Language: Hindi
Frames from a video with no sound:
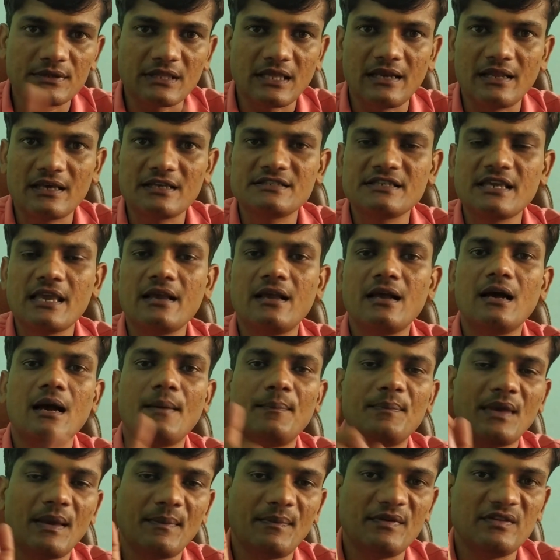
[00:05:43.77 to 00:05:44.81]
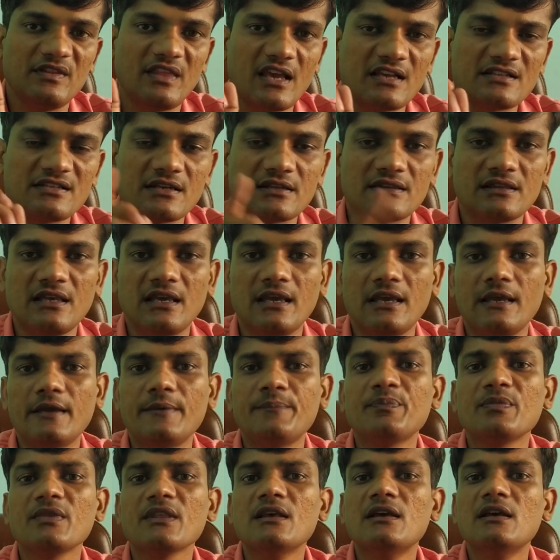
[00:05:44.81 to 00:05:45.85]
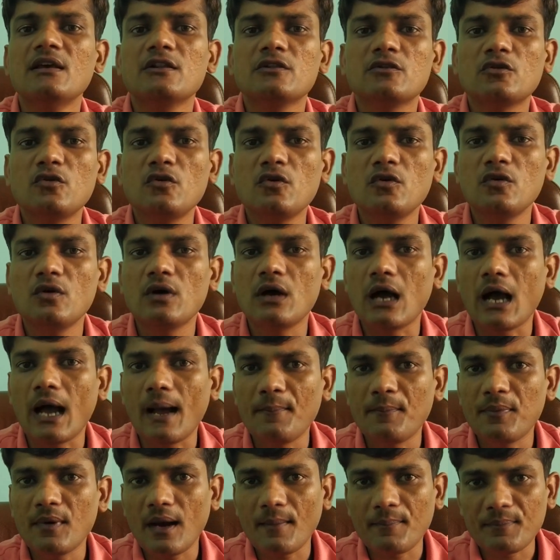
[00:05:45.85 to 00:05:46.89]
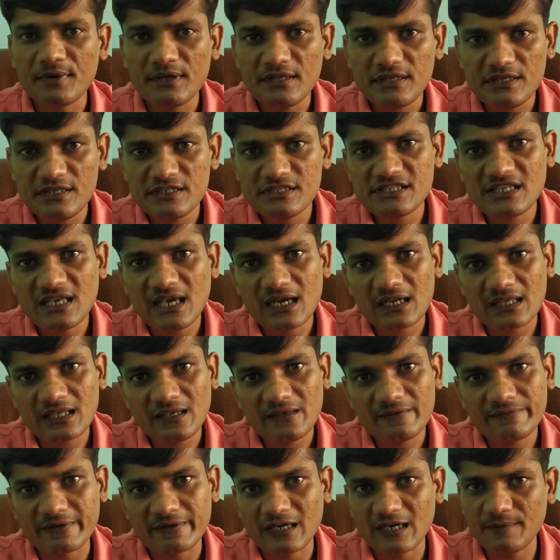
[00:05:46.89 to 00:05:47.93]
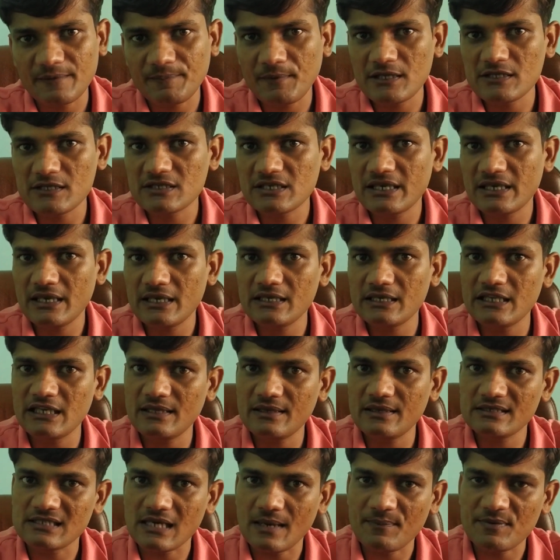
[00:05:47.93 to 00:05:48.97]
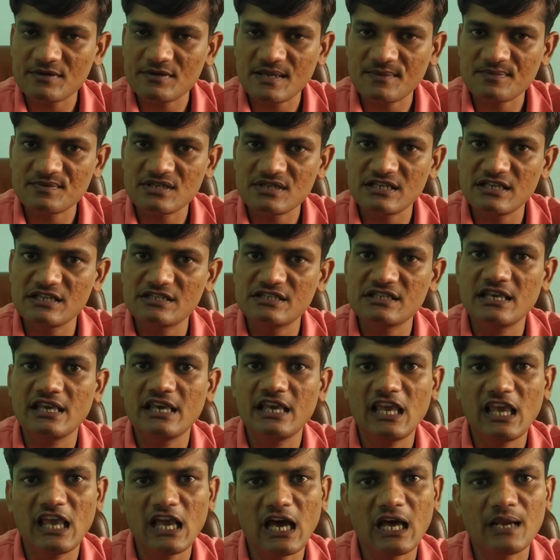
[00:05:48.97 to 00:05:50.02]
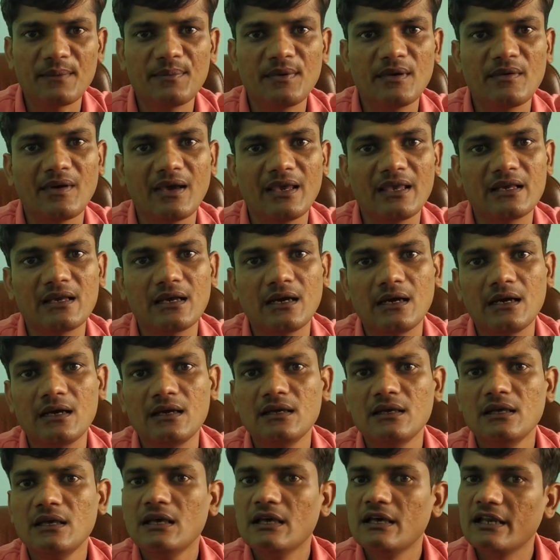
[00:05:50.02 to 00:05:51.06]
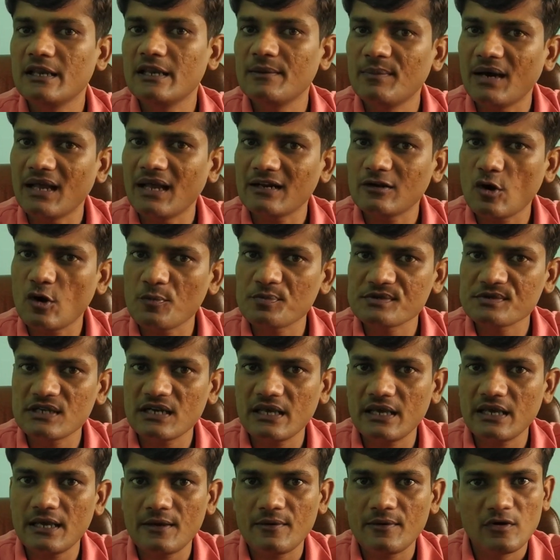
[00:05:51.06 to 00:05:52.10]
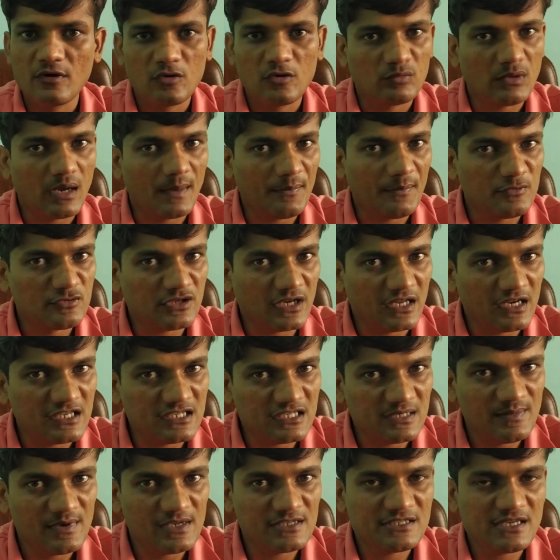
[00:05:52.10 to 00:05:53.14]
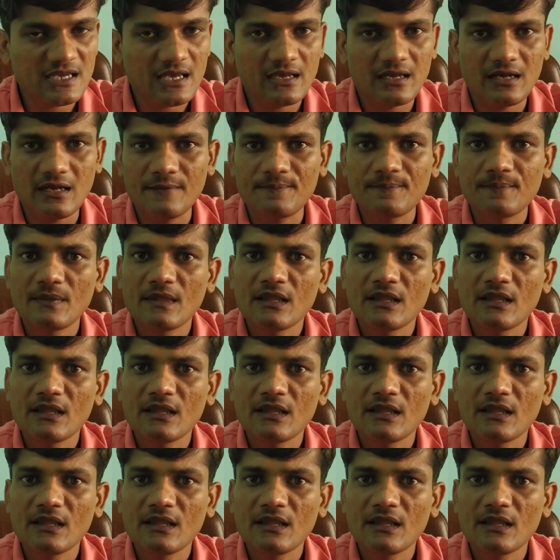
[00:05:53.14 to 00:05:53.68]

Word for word: पता लग जाएगा आप यहाँ पे देख सकते हैं तो आप अपने ई e के फ्रंट पेज के यानी कि जहाँ पे सबसे नीचे ए आर बी वाई का रिमार्क ऑप्शन है वहाँ पे उसका रीज़न मिल जाएगा